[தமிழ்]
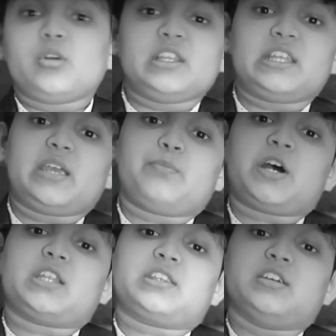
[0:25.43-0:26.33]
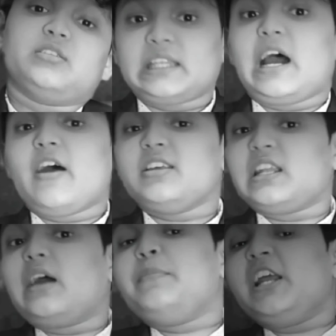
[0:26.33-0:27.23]
பேர குழந்தையை பார்த்து அதாவது
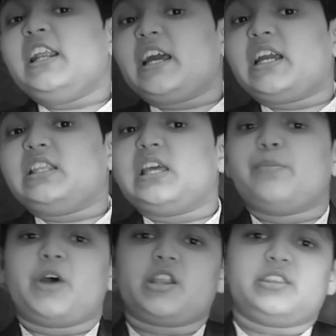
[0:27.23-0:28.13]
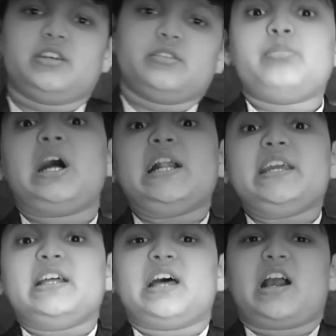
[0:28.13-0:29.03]
நபியல் நாயத்தை பார்த்து
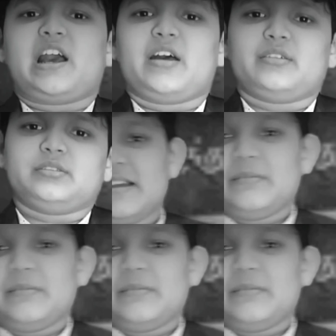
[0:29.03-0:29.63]
பாடியதாக